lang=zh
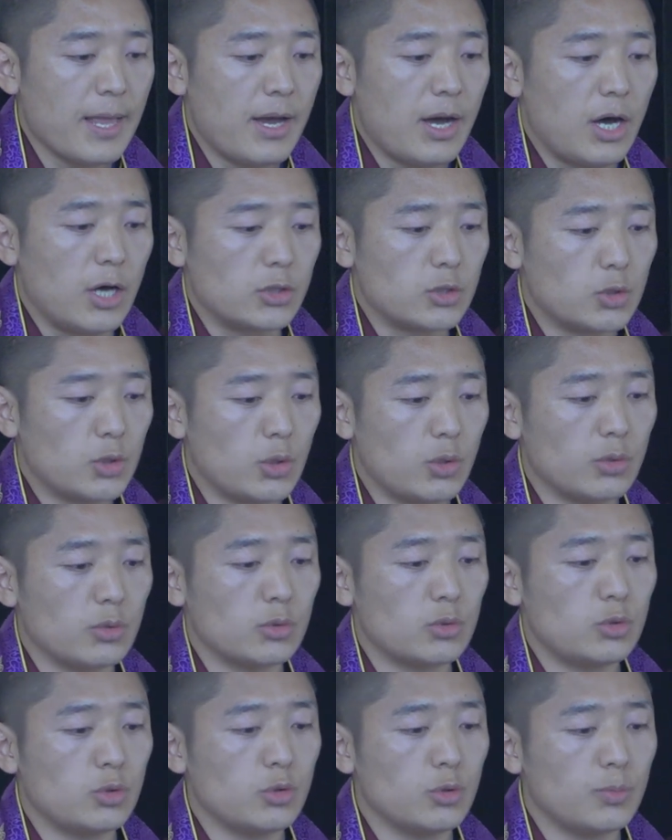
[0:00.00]
呃，
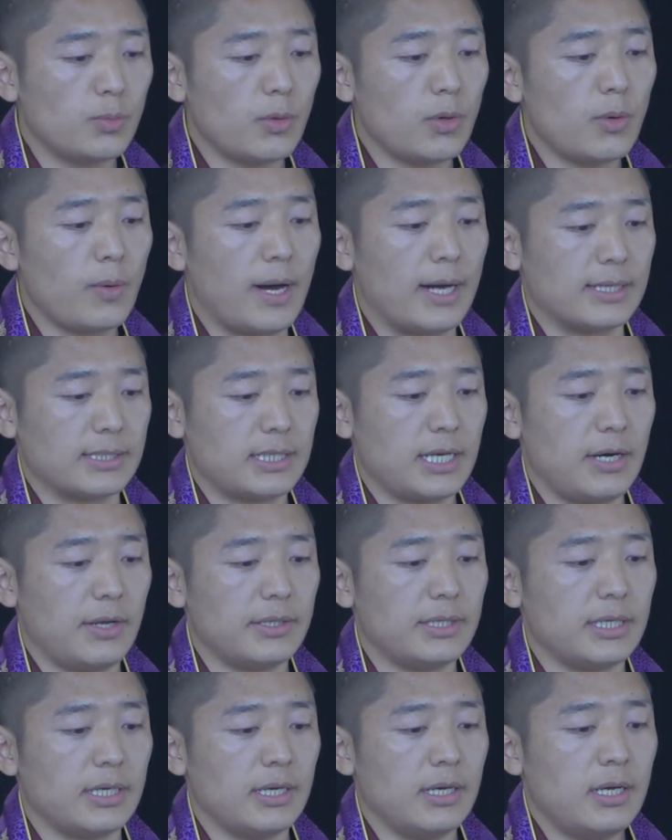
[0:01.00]
从吐蕃王朝
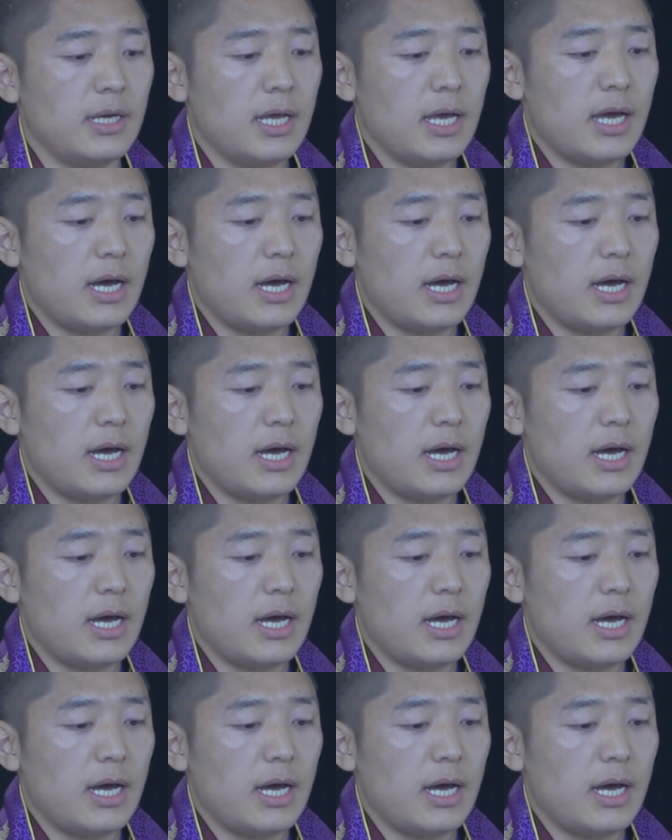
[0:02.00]
的。